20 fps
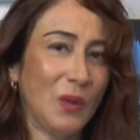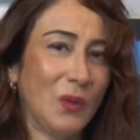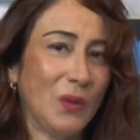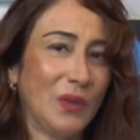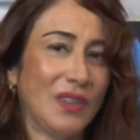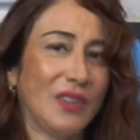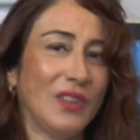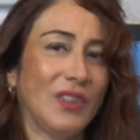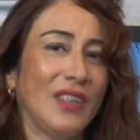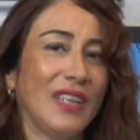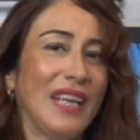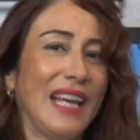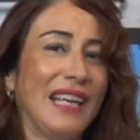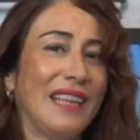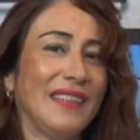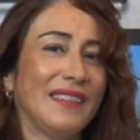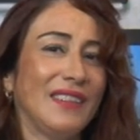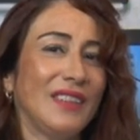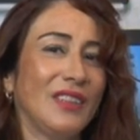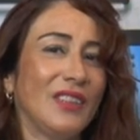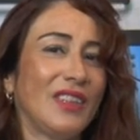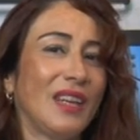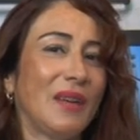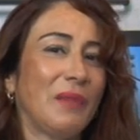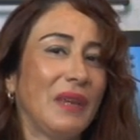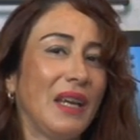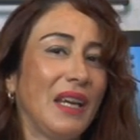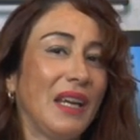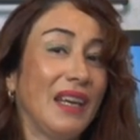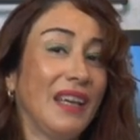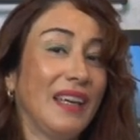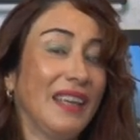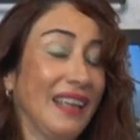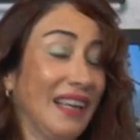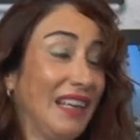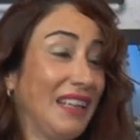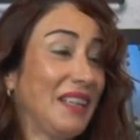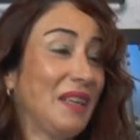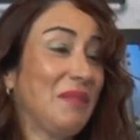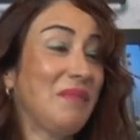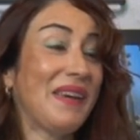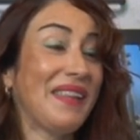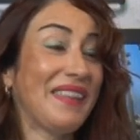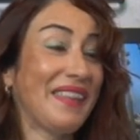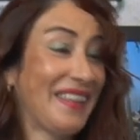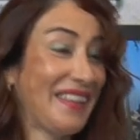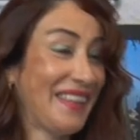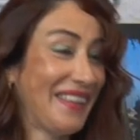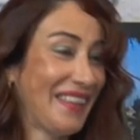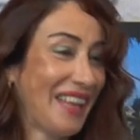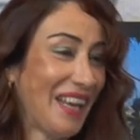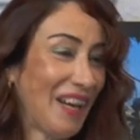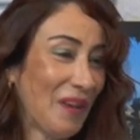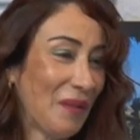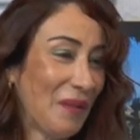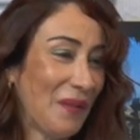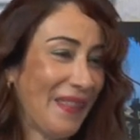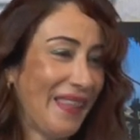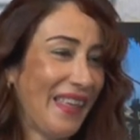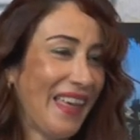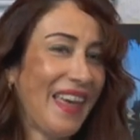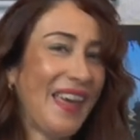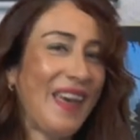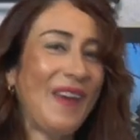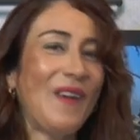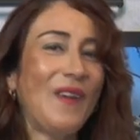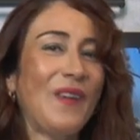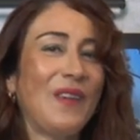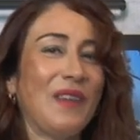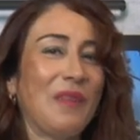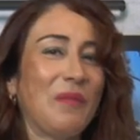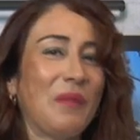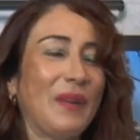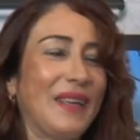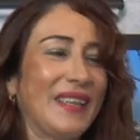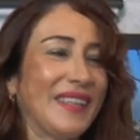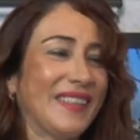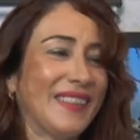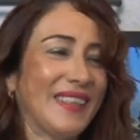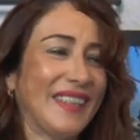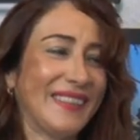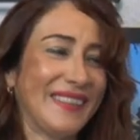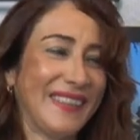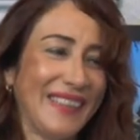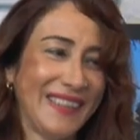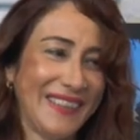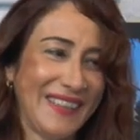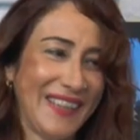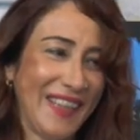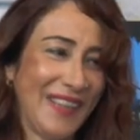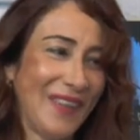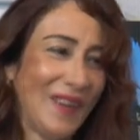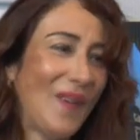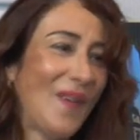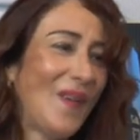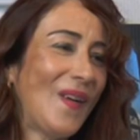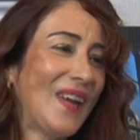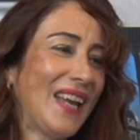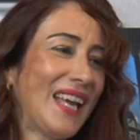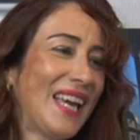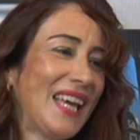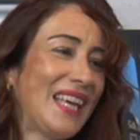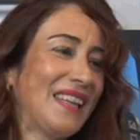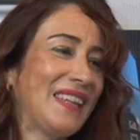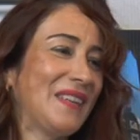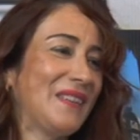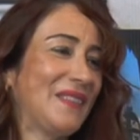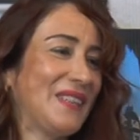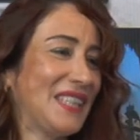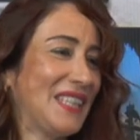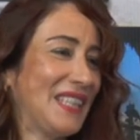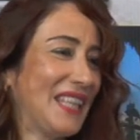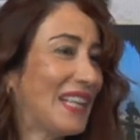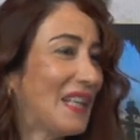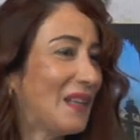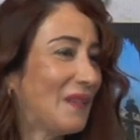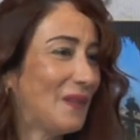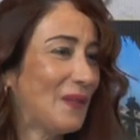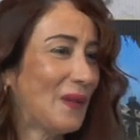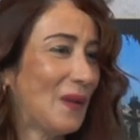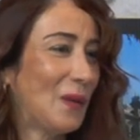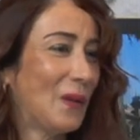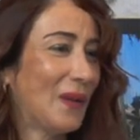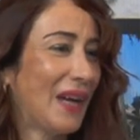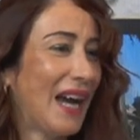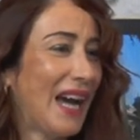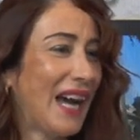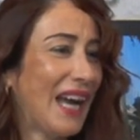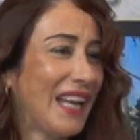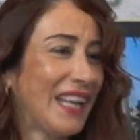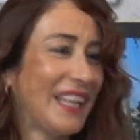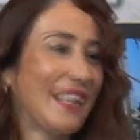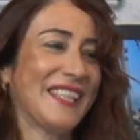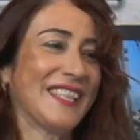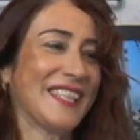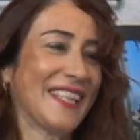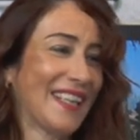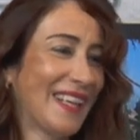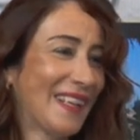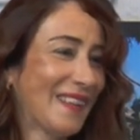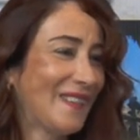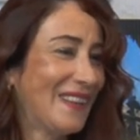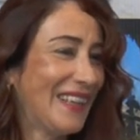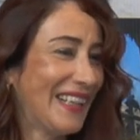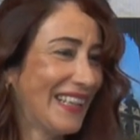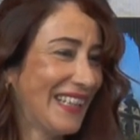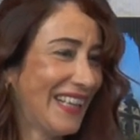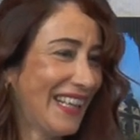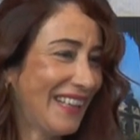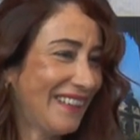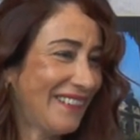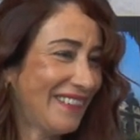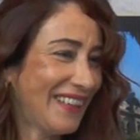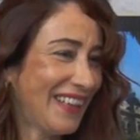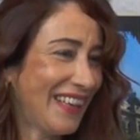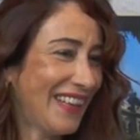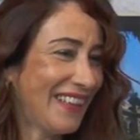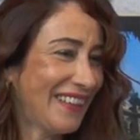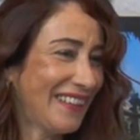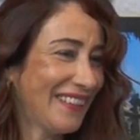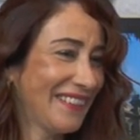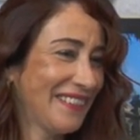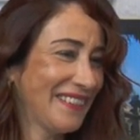nutricionales, sino también el tema de editar los videos, de ponerse a hacer exteriores, de visitar algunos lugares, de charlar con la gente.